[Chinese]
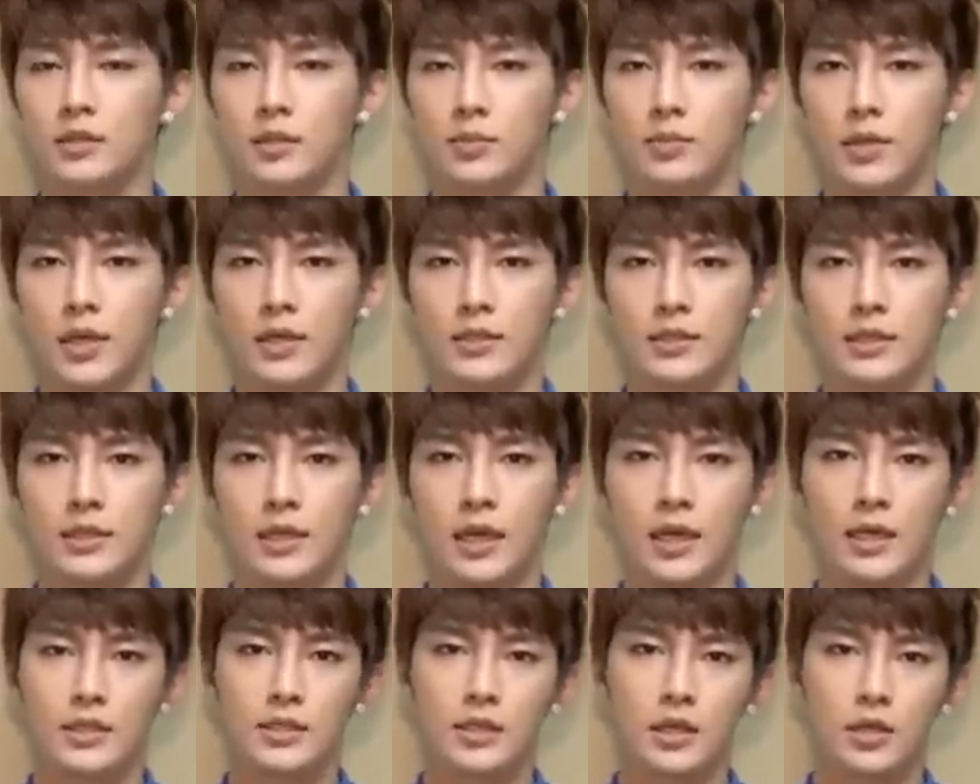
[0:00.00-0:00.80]
怎么样在
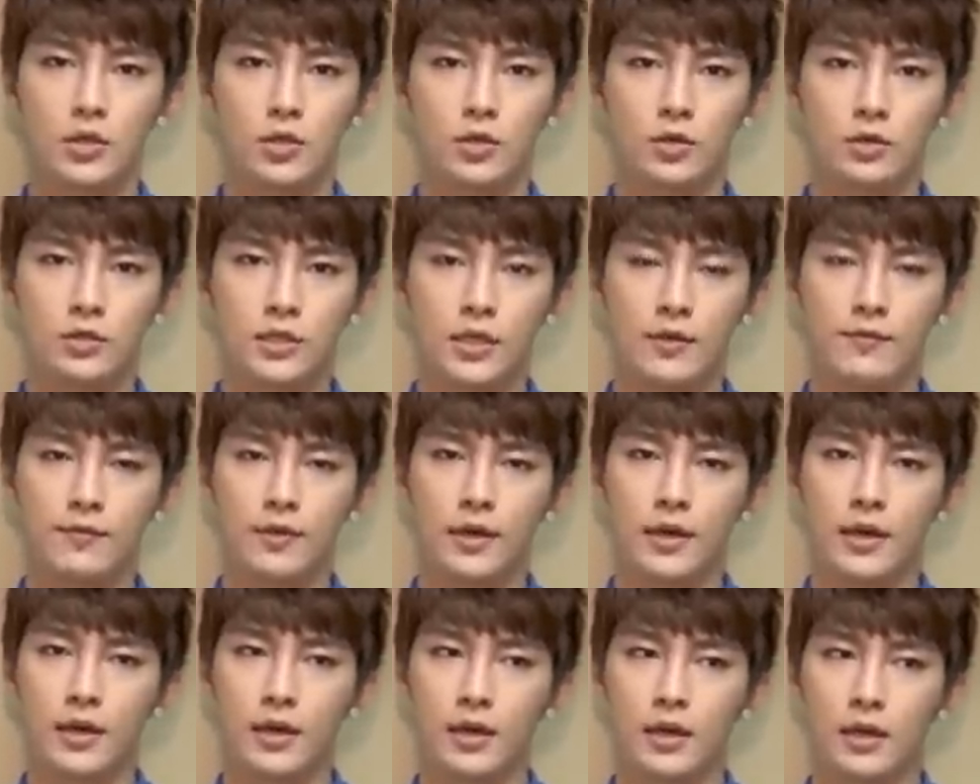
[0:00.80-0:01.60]
台上有散
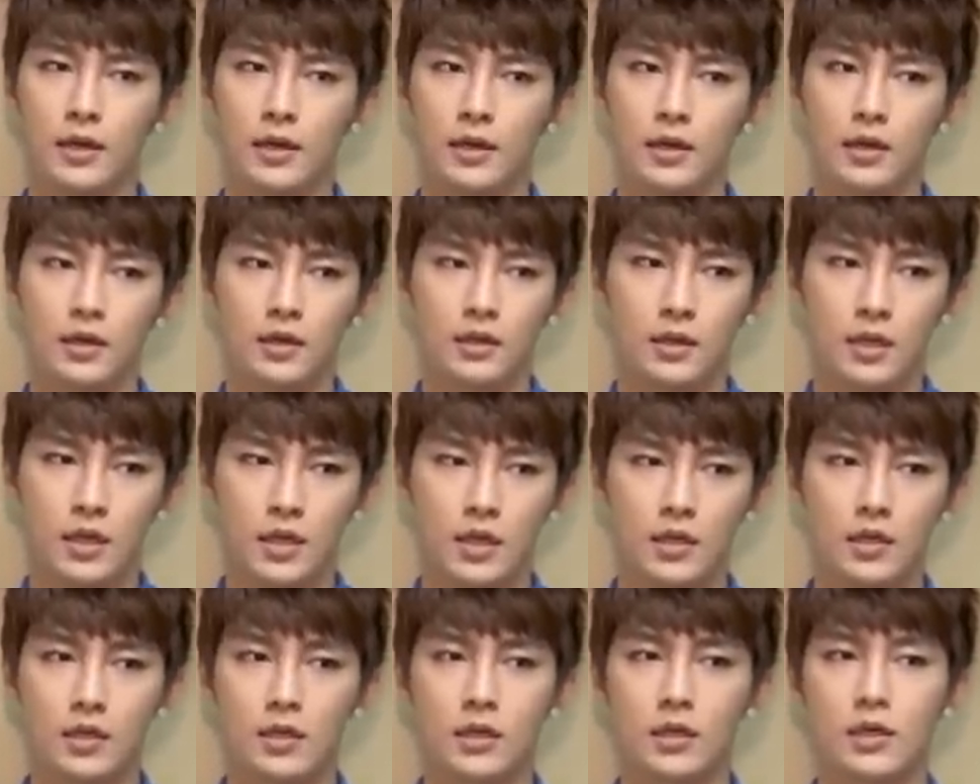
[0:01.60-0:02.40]
发呃
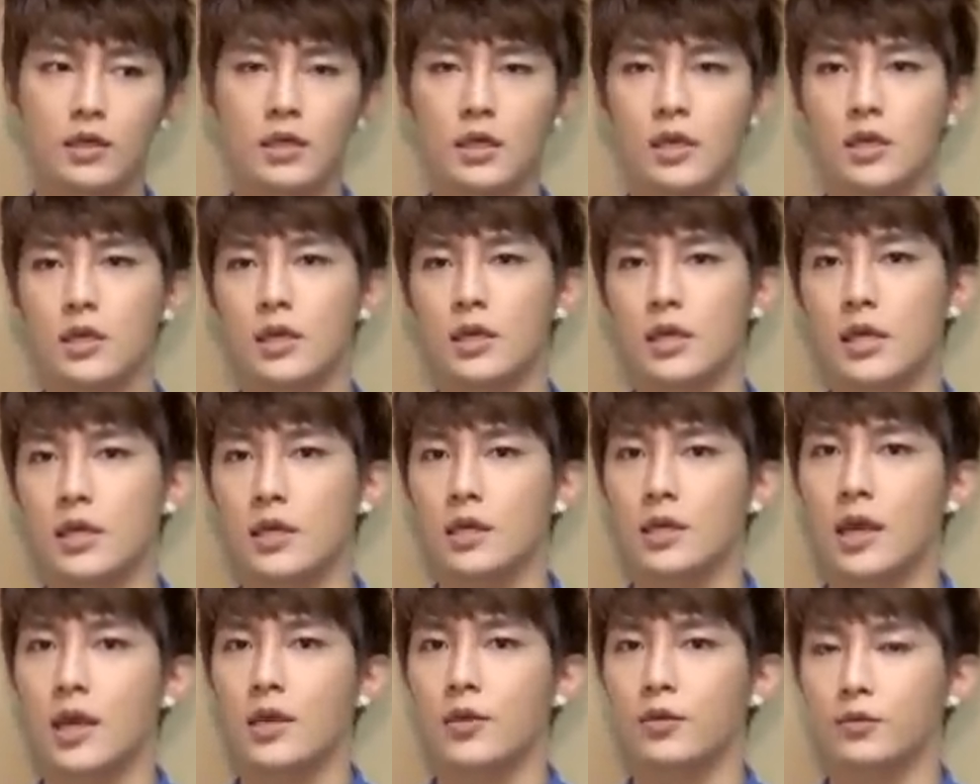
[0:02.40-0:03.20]
一个艺人
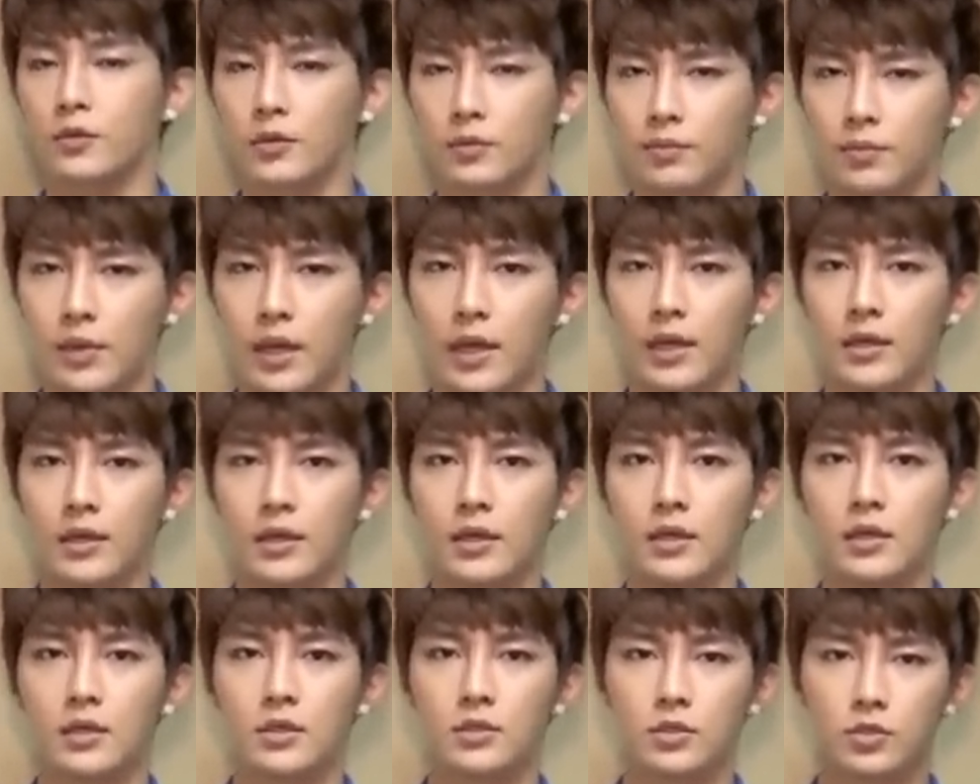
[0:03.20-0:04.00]
应该有的魅
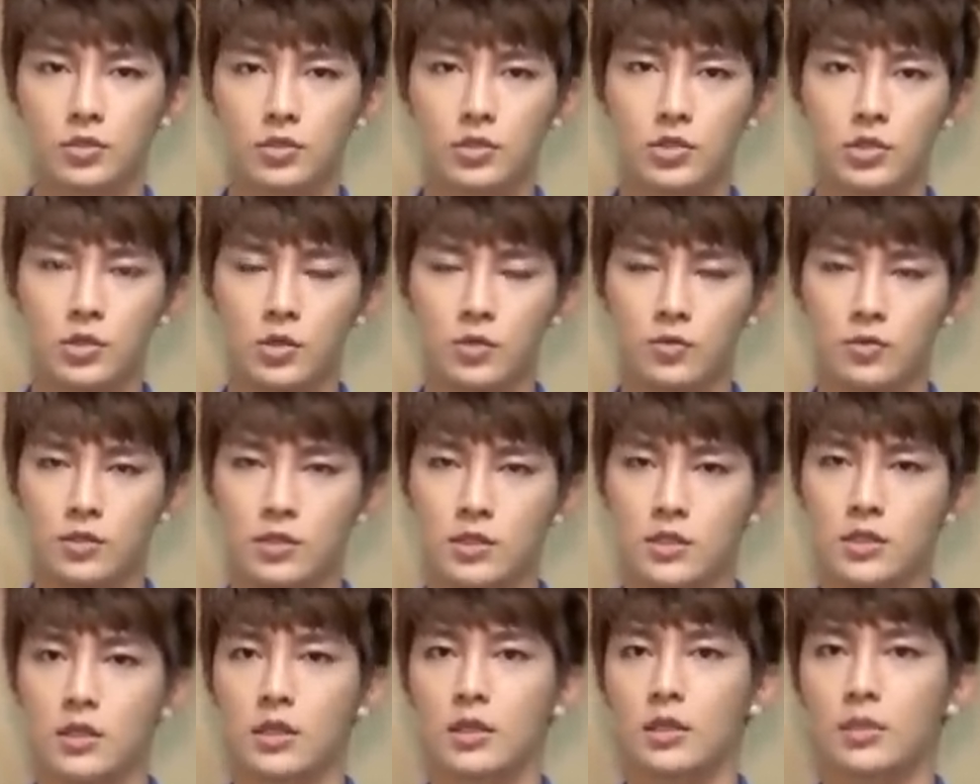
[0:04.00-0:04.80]
力，就是从
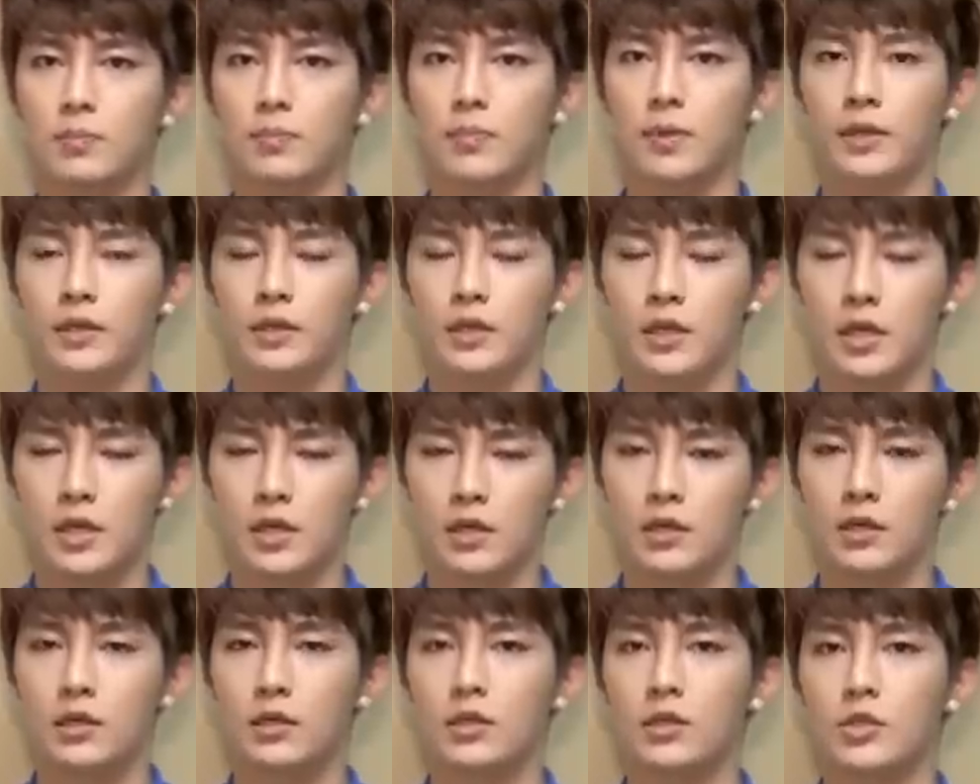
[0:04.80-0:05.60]
四个人变成一
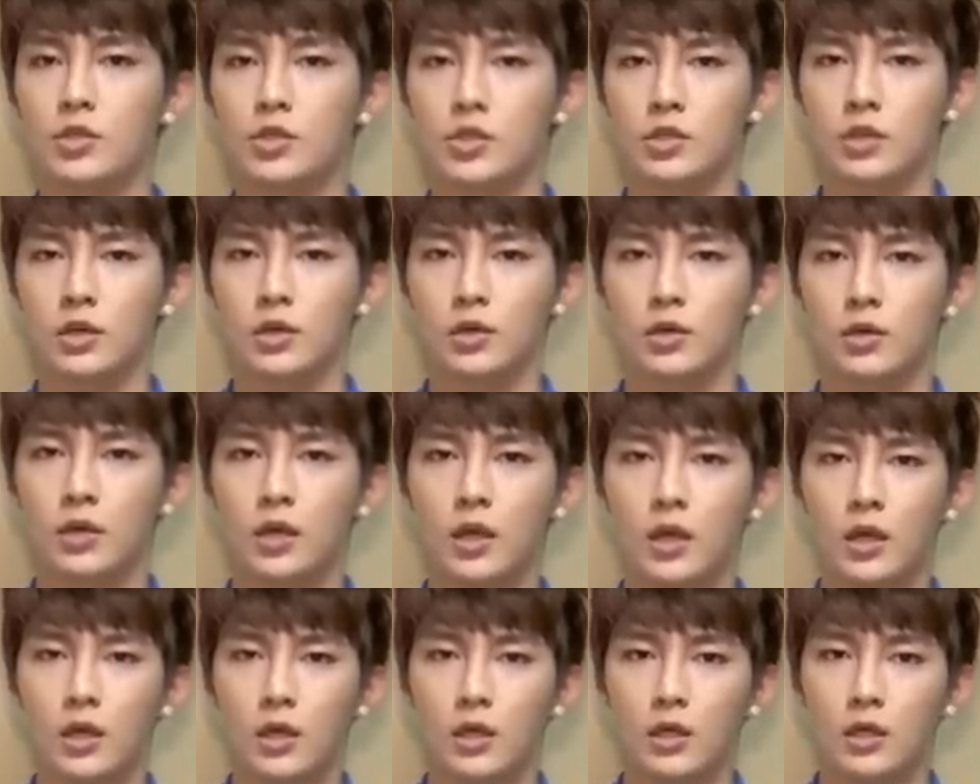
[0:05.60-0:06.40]
个人的时候，
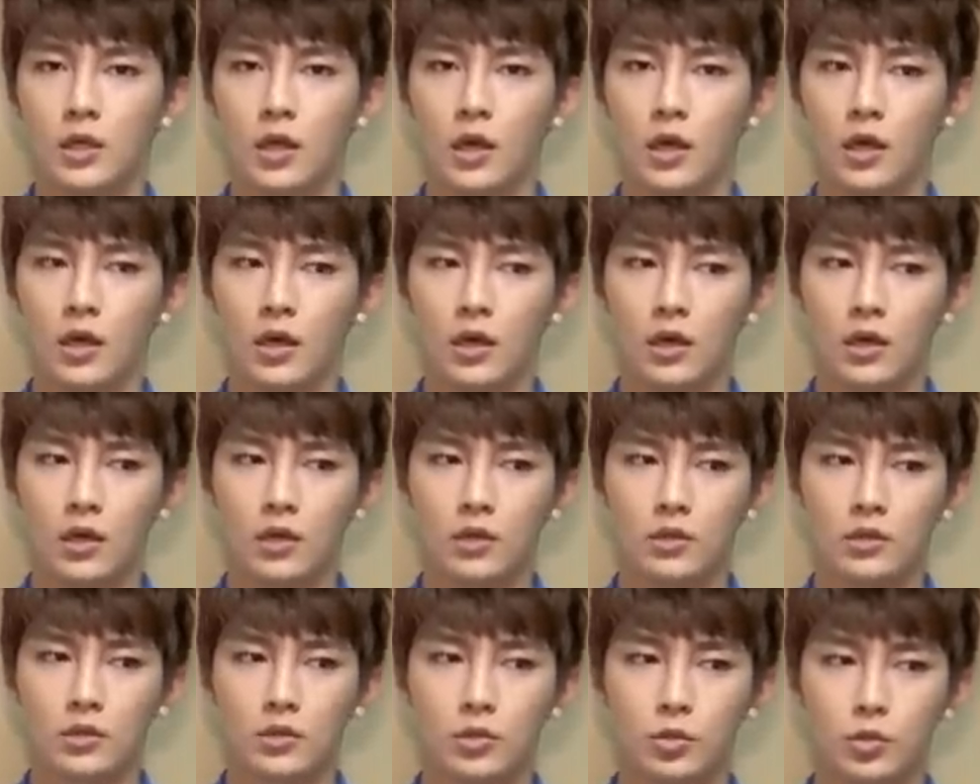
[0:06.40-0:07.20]
呃，
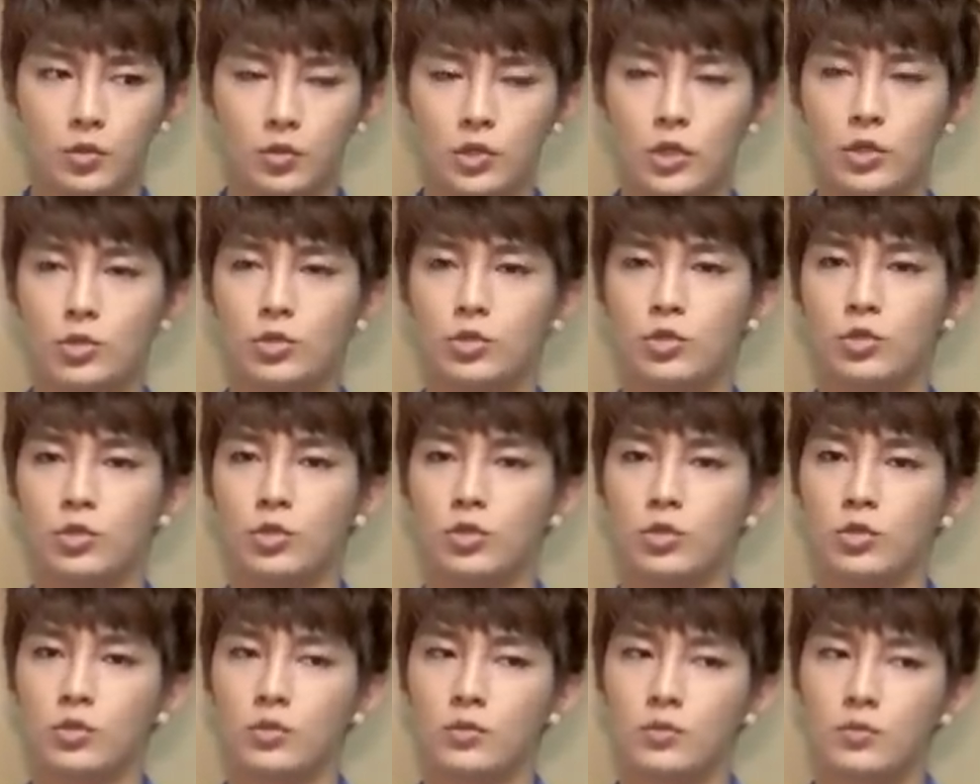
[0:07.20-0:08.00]
努力
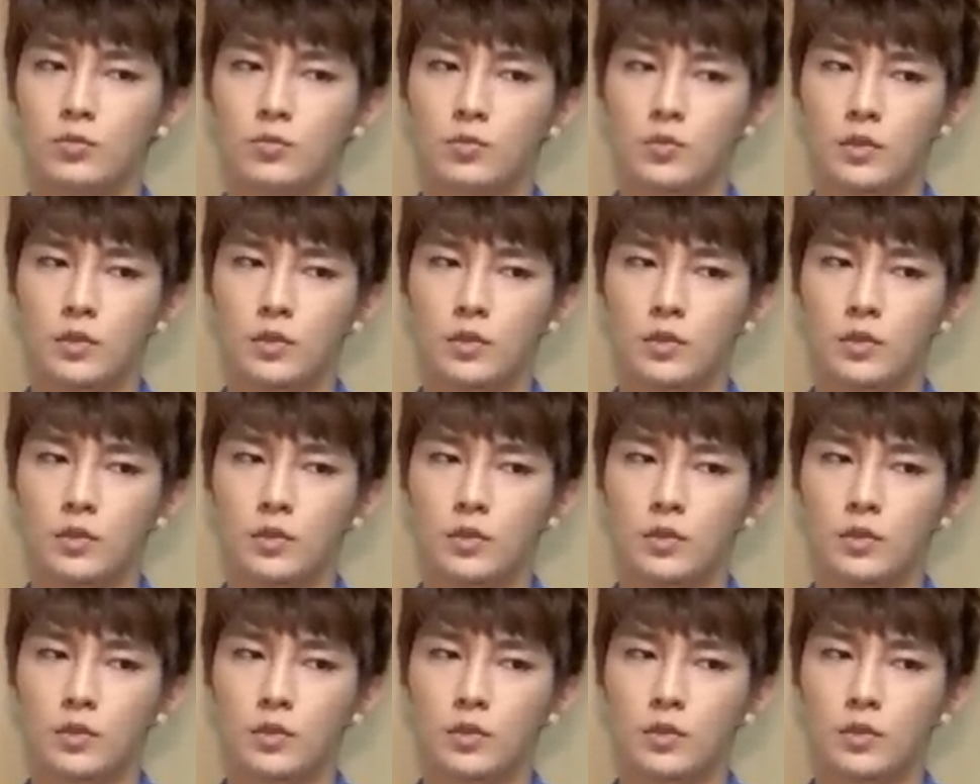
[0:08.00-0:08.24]
去。